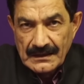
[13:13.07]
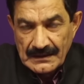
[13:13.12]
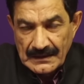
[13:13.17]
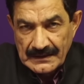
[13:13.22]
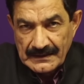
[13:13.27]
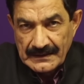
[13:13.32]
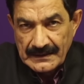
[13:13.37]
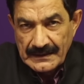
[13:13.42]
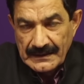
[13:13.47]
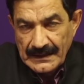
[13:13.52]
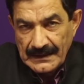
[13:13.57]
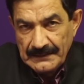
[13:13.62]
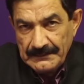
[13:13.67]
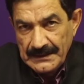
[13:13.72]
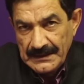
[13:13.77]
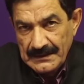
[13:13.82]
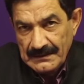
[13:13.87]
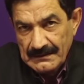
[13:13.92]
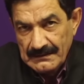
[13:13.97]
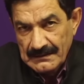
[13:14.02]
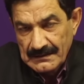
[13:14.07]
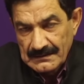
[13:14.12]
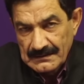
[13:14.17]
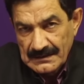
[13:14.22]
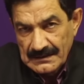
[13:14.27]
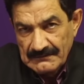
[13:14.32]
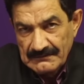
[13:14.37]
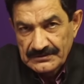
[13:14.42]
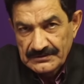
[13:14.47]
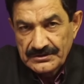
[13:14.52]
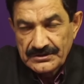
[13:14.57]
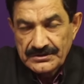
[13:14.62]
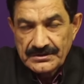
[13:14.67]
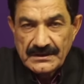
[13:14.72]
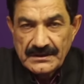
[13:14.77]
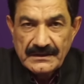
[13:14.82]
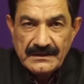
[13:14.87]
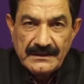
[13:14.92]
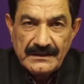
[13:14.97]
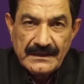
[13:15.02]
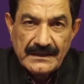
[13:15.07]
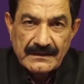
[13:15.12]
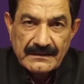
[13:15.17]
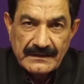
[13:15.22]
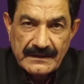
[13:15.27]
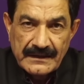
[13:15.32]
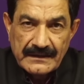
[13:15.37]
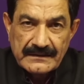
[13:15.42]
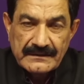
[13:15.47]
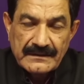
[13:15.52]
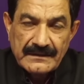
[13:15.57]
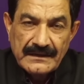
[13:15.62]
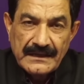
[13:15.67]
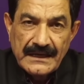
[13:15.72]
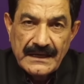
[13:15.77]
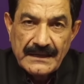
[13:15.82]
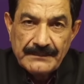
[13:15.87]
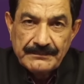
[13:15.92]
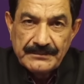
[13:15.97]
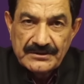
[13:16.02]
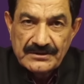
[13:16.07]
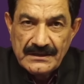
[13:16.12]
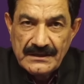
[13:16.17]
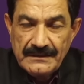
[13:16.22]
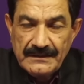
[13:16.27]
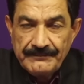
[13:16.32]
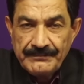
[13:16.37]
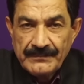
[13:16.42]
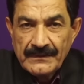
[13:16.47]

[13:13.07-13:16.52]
आई मीन कन्वर्सेशन की है कनेक्ट किया है पिछले